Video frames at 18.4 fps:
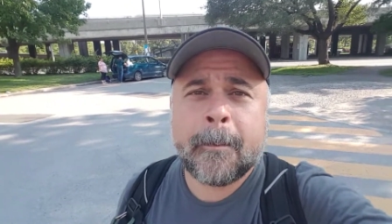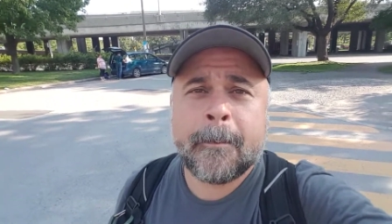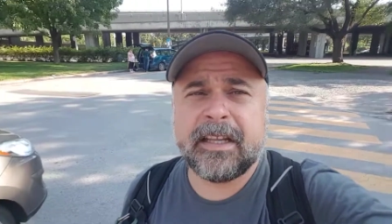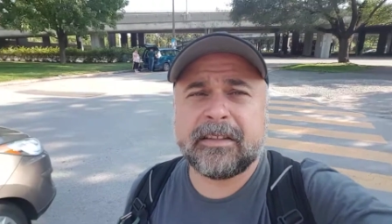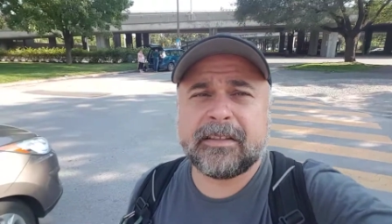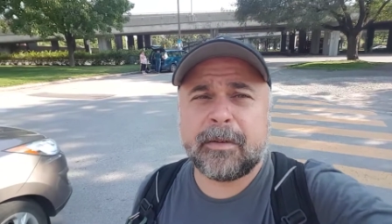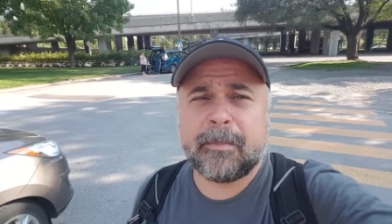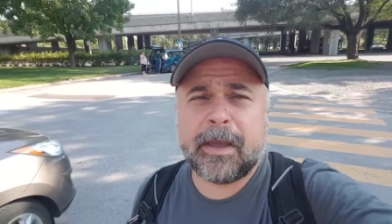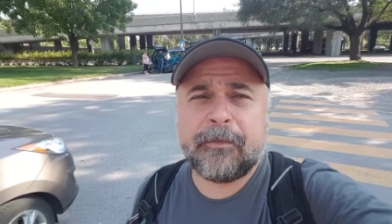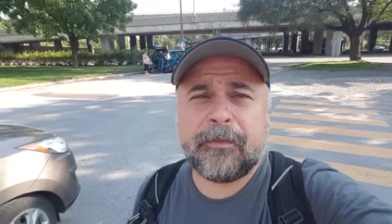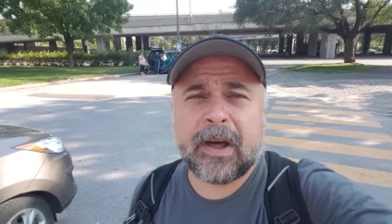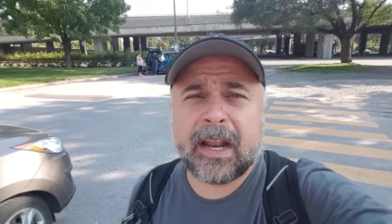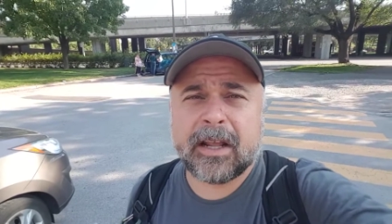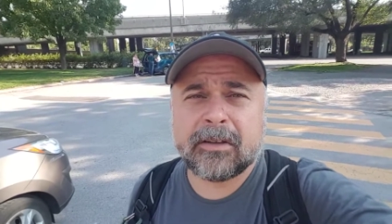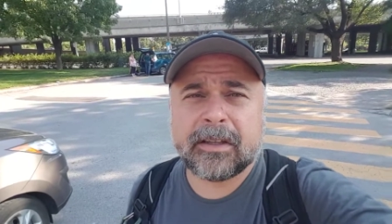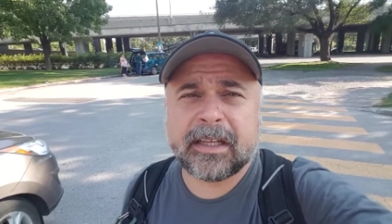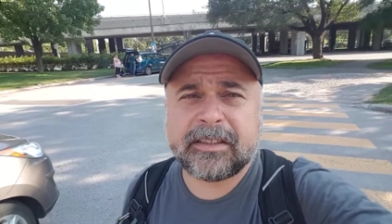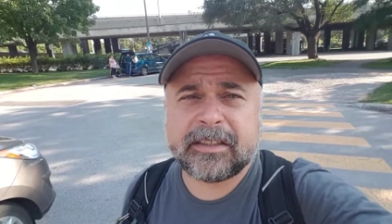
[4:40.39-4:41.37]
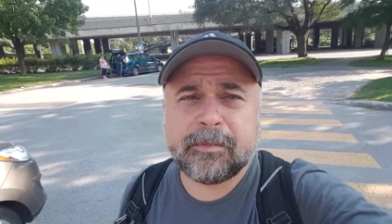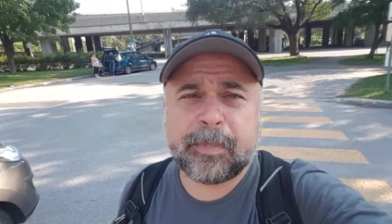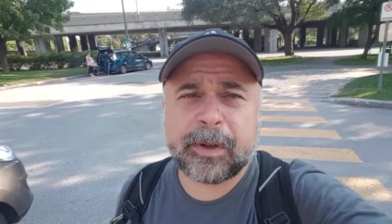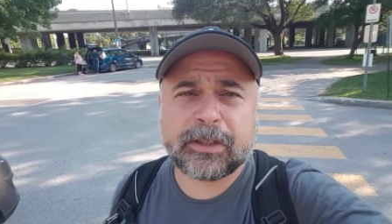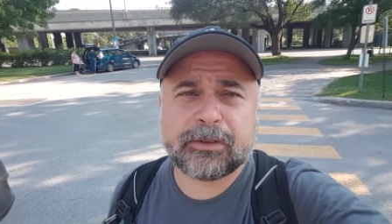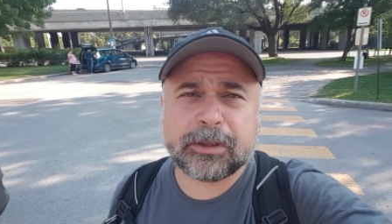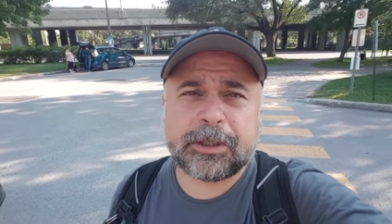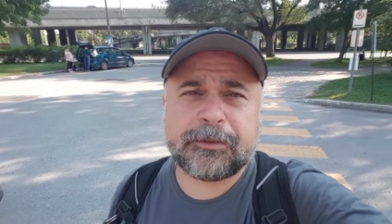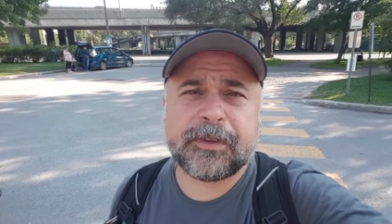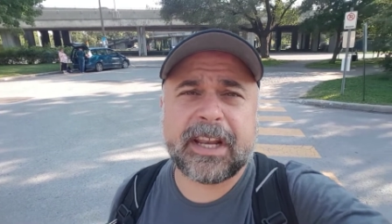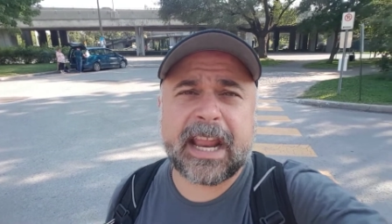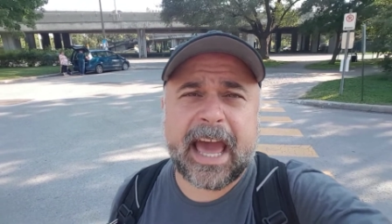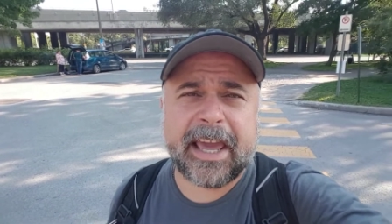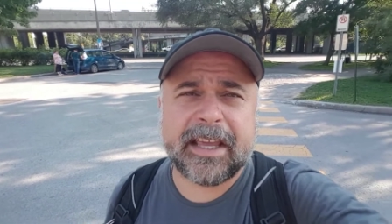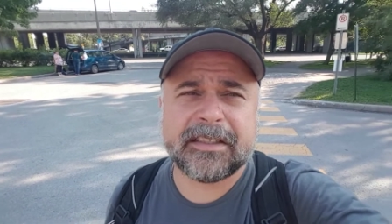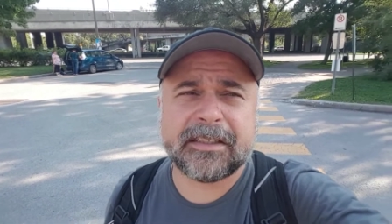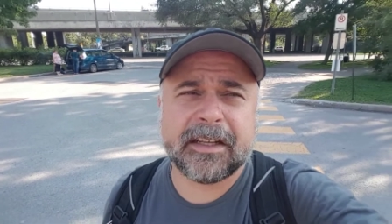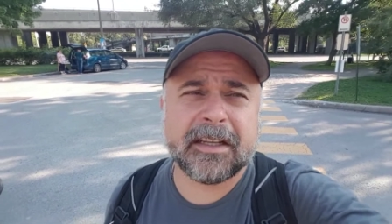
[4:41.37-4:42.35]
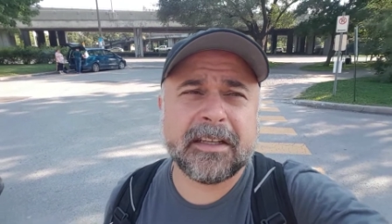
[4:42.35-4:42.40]
e também falando das impressões
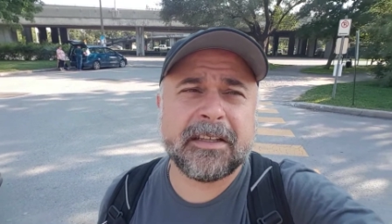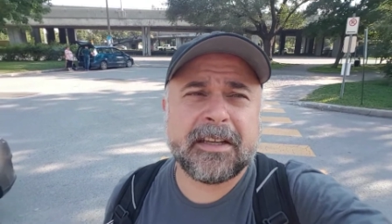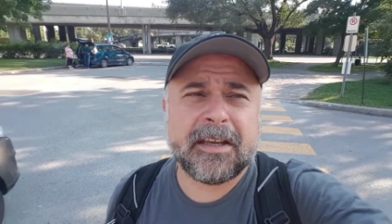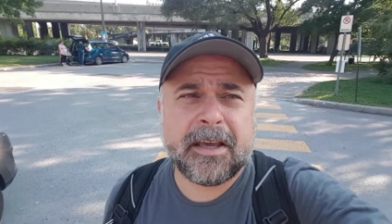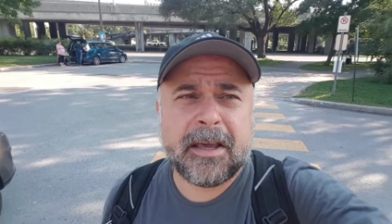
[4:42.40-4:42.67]
finais, né?